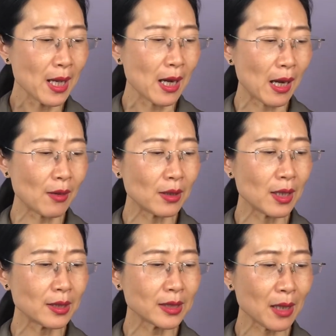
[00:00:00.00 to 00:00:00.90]
好，
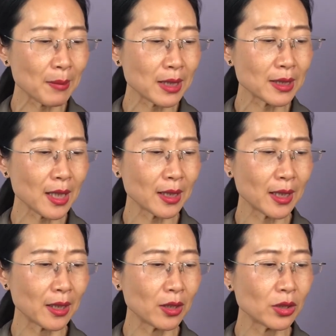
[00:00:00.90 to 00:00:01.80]
呃，下面再一
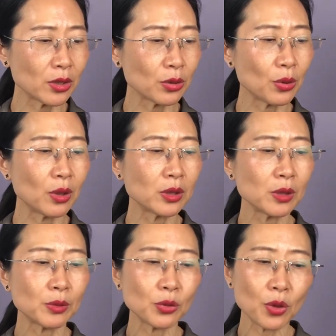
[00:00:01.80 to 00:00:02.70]
点呢，是说是
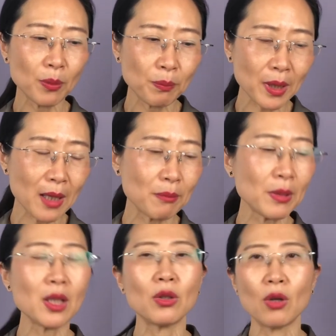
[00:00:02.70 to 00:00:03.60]
不是对便
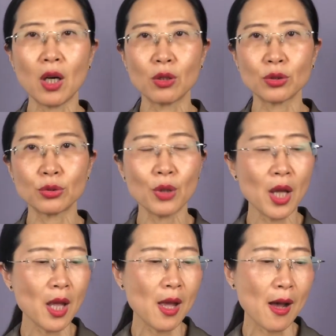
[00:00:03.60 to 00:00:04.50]
秘有好处？
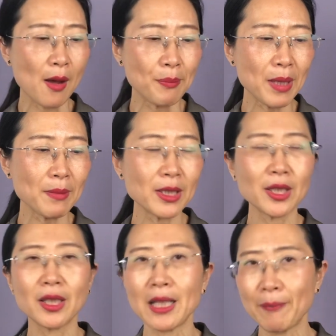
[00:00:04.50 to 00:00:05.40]
呃，便秘这
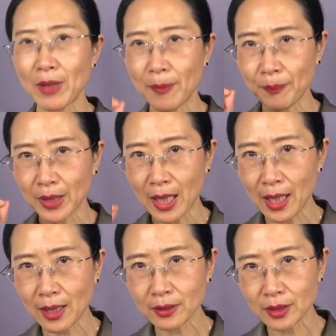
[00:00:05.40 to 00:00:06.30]
一点呢，
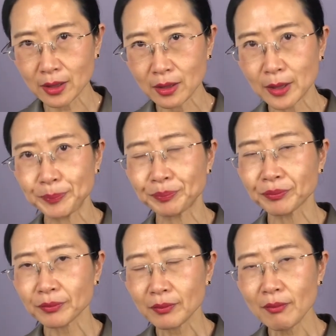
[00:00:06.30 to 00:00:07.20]
它这个。
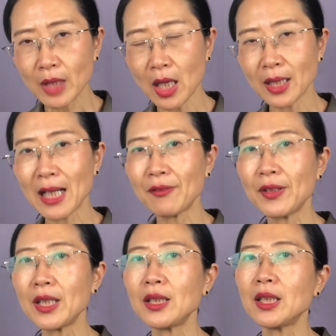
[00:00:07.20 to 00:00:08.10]
呃，咖啡
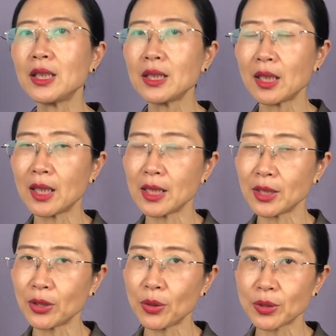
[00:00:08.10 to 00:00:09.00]
因呃
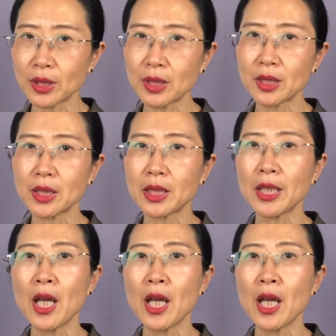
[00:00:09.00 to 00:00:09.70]
能够刺激